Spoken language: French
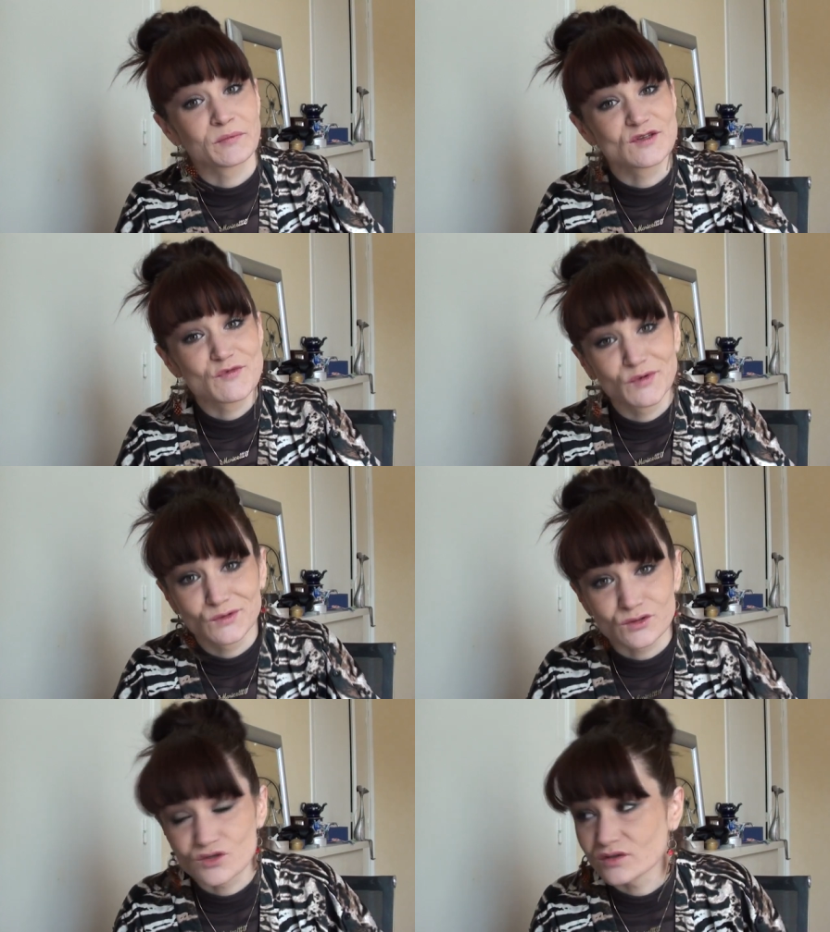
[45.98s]
un petit peu
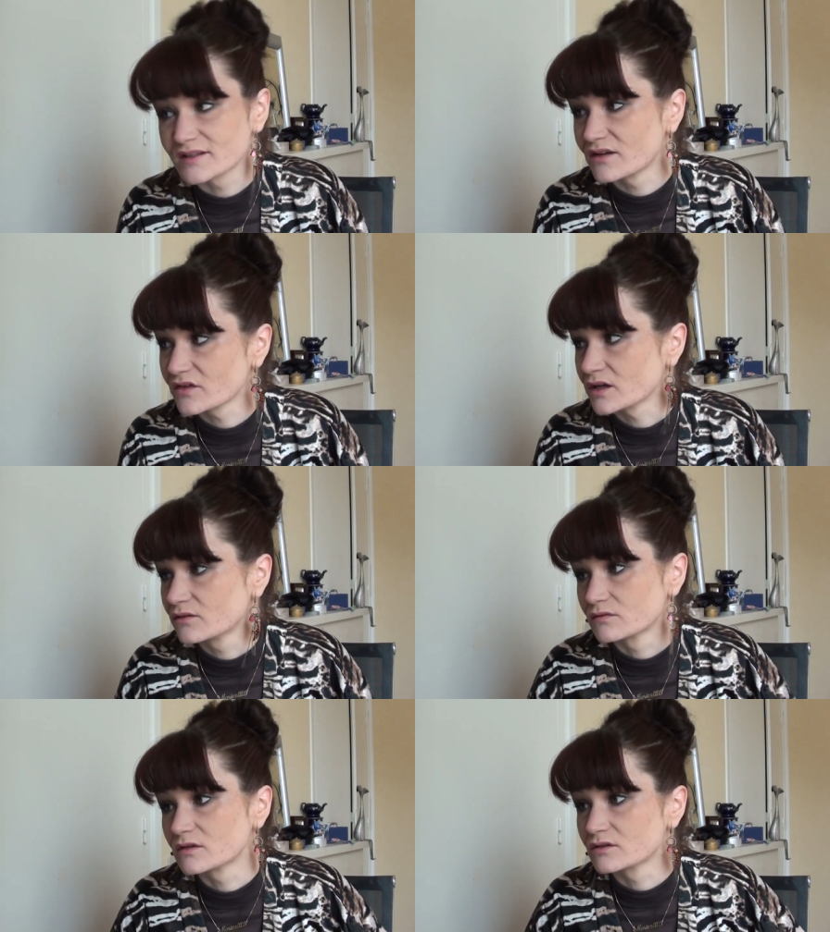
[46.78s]
d'autres choses à faire,
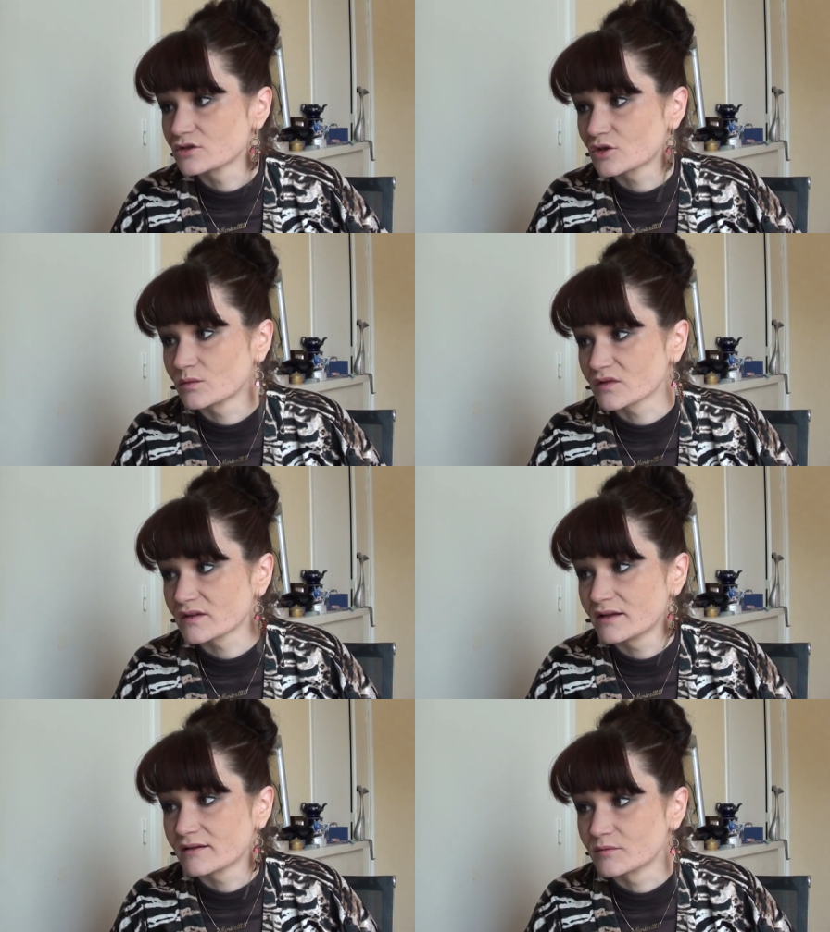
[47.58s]
donc euh, je commence
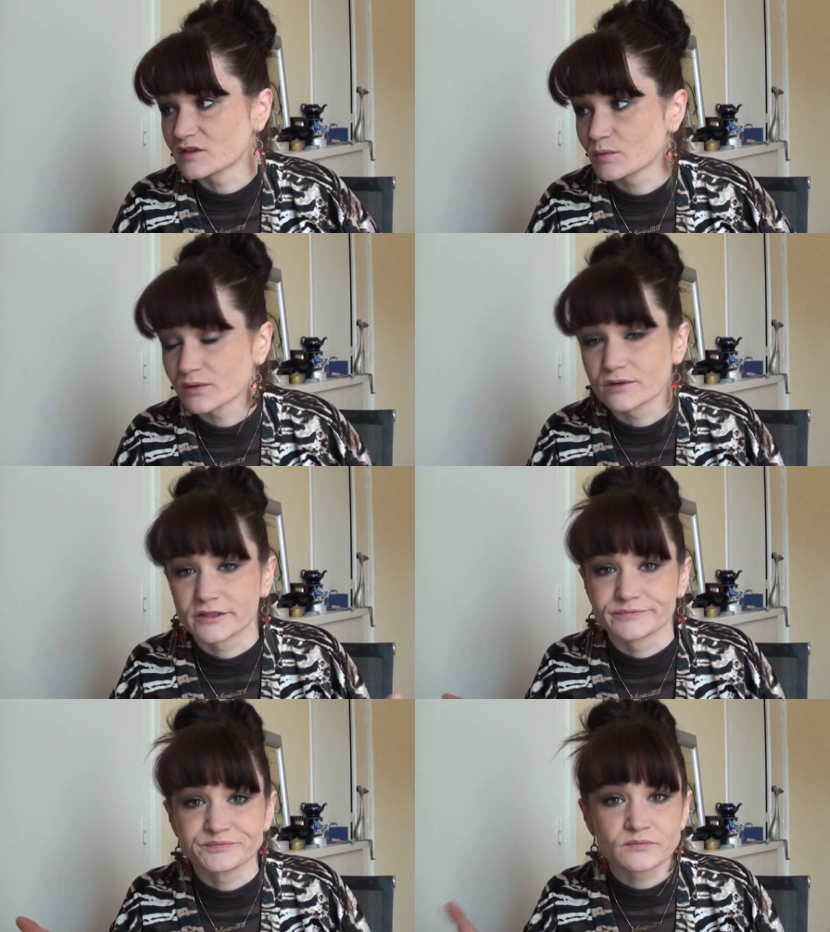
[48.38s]
à être un petit peu
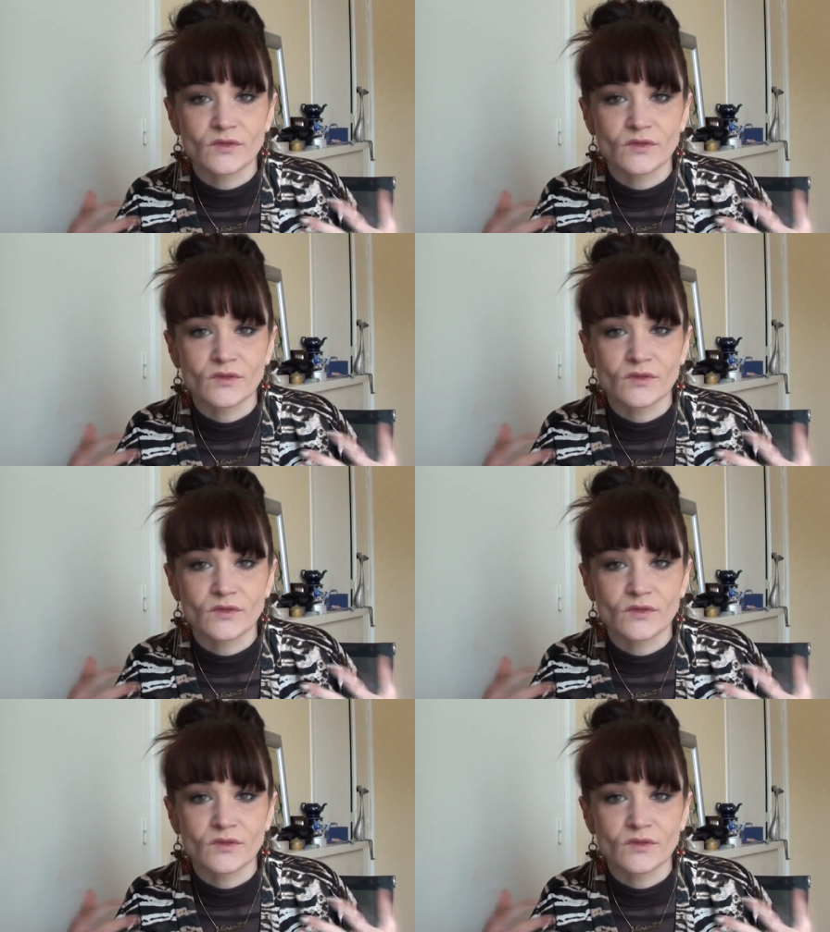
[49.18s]
euh,